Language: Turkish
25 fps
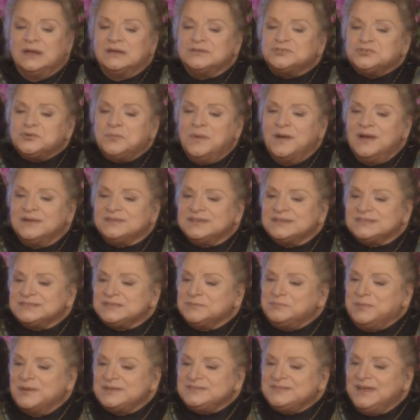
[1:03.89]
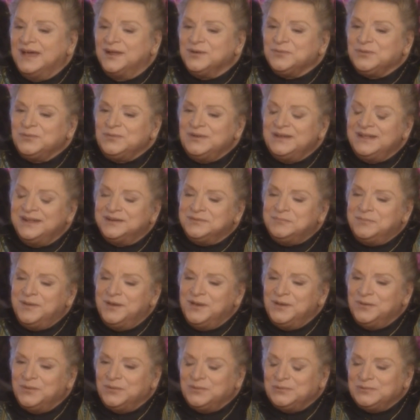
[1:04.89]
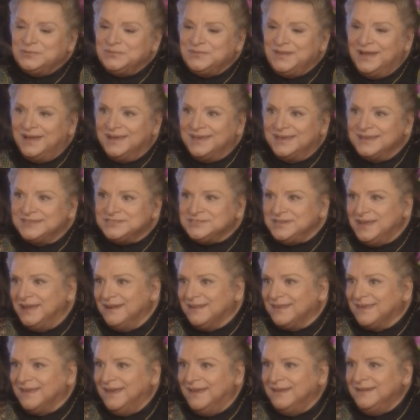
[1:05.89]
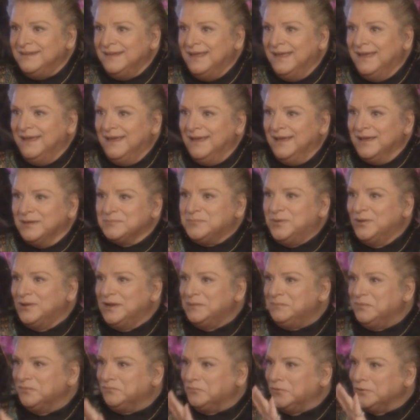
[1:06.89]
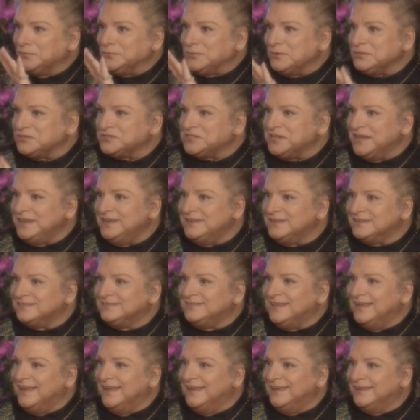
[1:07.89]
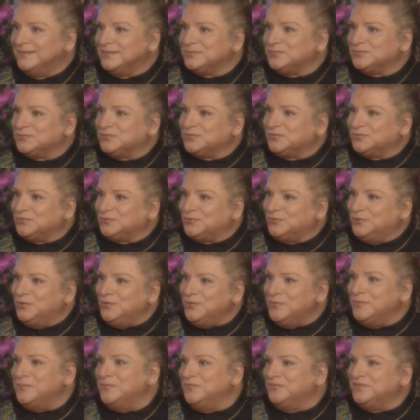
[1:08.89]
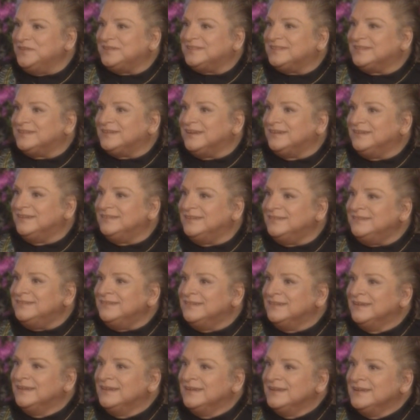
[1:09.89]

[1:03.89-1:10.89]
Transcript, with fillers: E, cumartesi pazar günleri Beyoğlu'ndan geçerken böyle bir foto şehirde tüm vitrinin